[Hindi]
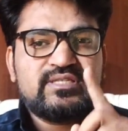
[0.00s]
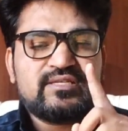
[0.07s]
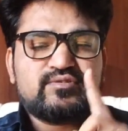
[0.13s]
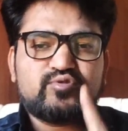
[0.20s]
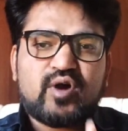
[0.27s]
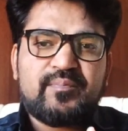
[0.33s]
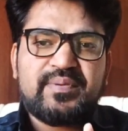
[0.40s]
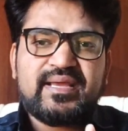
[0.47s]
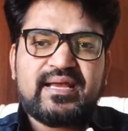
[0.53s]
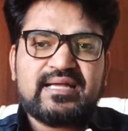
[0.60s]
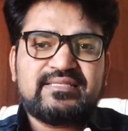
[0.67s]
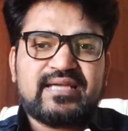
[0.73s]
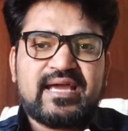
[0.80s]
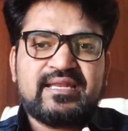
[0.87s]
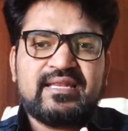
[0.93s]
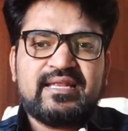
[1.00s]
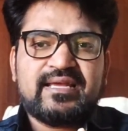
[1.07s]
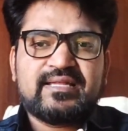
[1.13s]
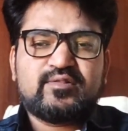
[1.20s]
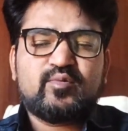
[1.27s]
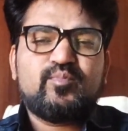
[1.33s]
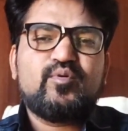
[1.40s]
जिस टॉपिक का चैनल
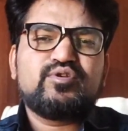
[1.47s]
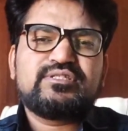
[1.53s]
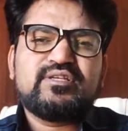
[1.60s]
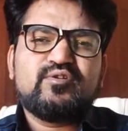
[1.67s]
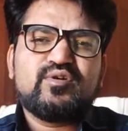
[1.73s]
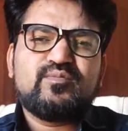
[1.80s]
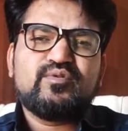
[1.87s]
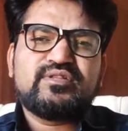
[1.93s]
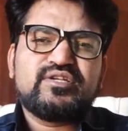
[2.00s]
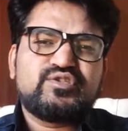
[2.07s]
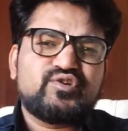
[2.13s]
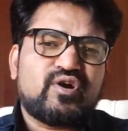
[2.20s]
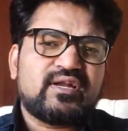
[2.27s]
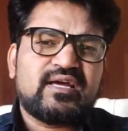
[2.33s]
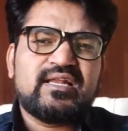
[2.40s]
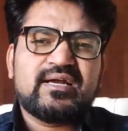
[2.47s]
है तो बहुत से लोग बोलते हैं शॉर्ट